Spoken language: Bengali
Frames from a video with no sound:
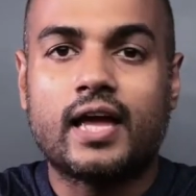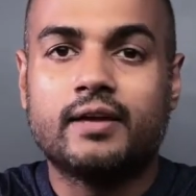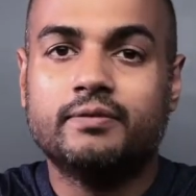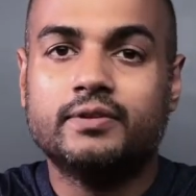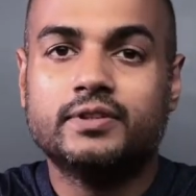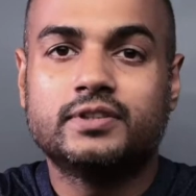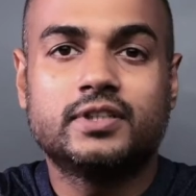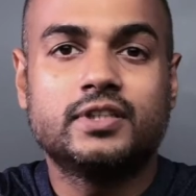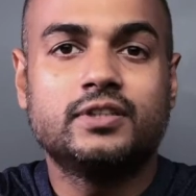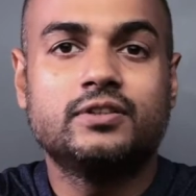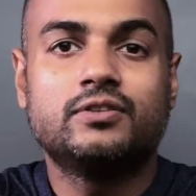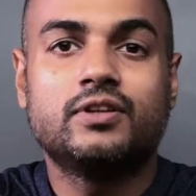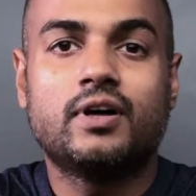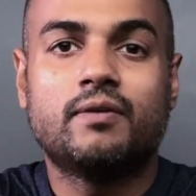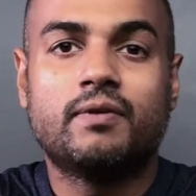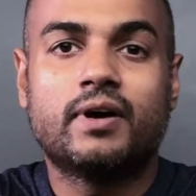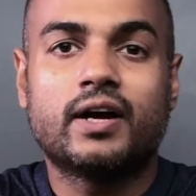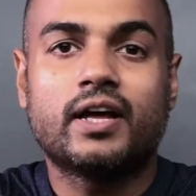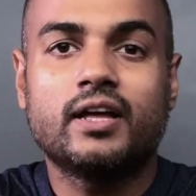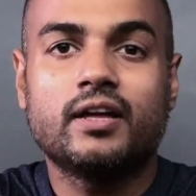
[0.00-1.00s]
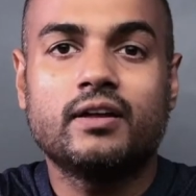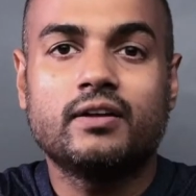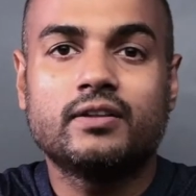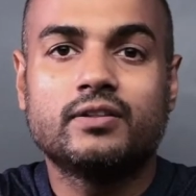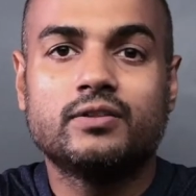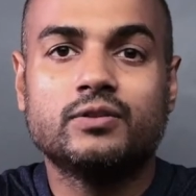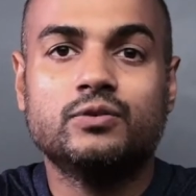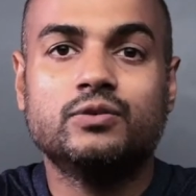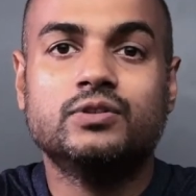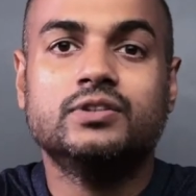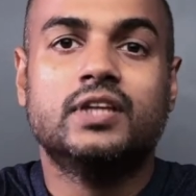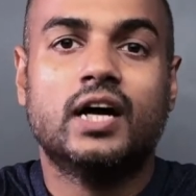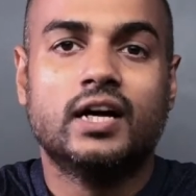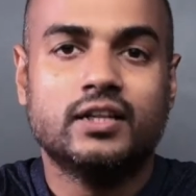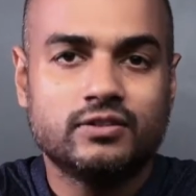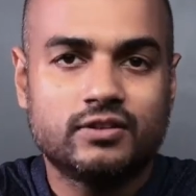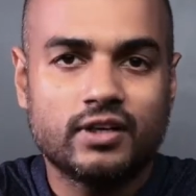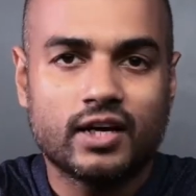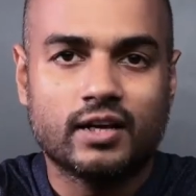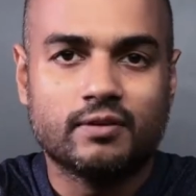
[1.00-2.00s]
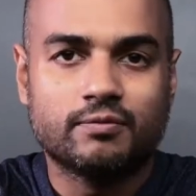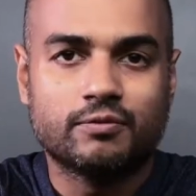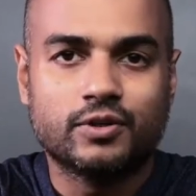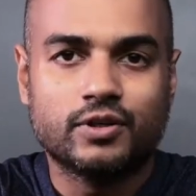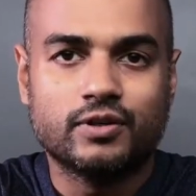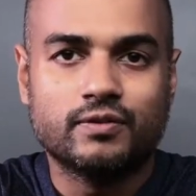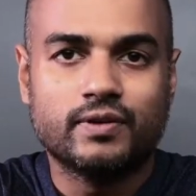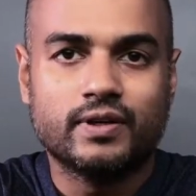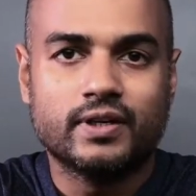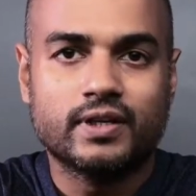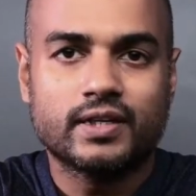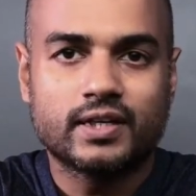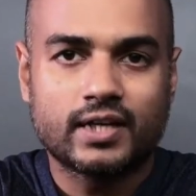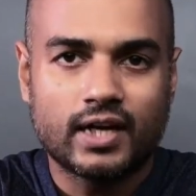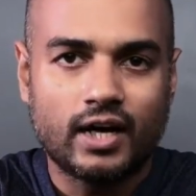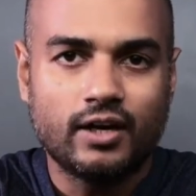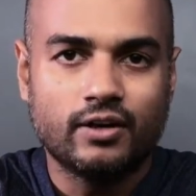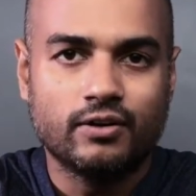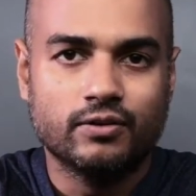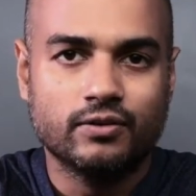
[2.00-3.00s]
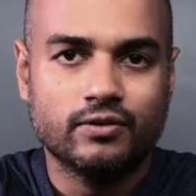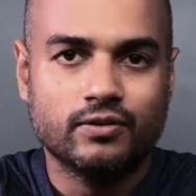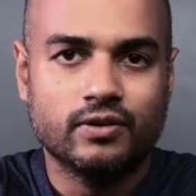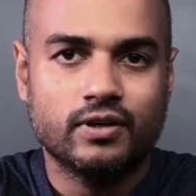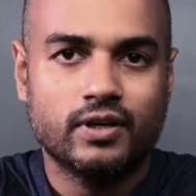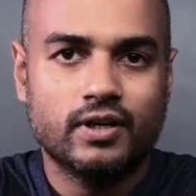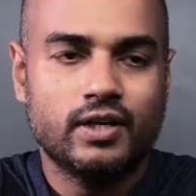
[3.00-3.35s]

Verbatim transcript: আইবিস কিন্তু আমাকে দুর্দান্ত হেল্প করবে কারণ